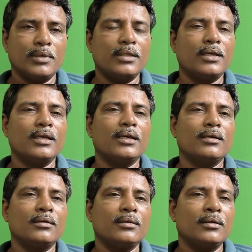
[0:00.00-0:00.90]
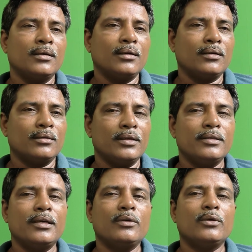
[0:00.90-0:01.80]
ప్రధానంగా
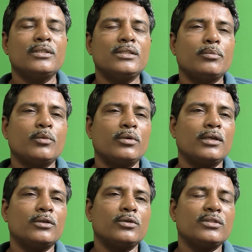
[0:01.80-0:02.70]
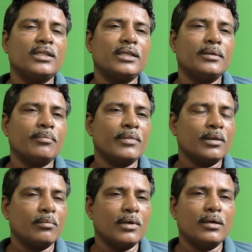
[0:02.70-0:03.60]
దేశాల గురించి చెప్పుకుంటాల్సి వస్తే
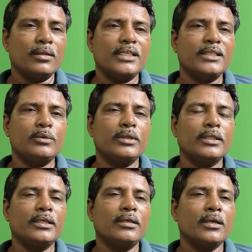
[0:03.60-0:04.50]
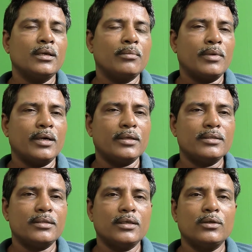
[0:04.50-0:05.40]
భారతదేశం ఉన్నది
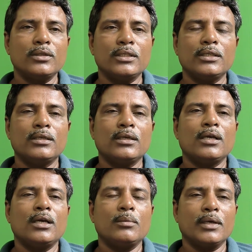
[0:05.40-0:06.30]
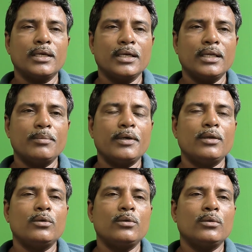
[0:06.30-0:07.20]
పాకిస్తాన్ ఉన్నది అటుపక్క
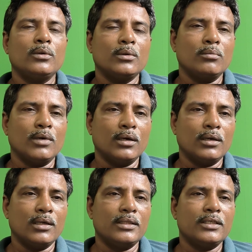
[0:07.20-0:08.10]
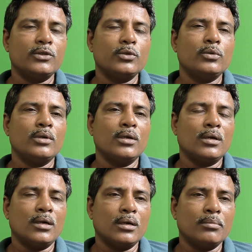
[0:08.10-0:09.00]
నేపాలు బంగ్లాదేశు
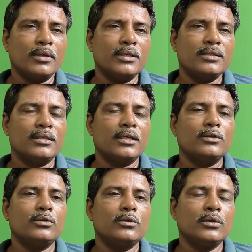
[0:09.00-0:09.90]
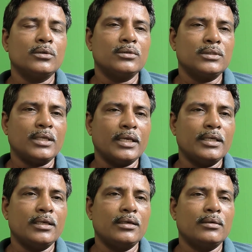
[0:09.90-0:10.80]
ఆఫ్ఘనిస్తాను
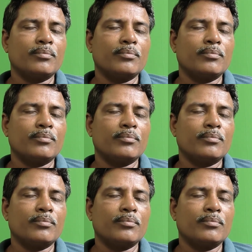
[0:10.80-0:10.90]
చైనా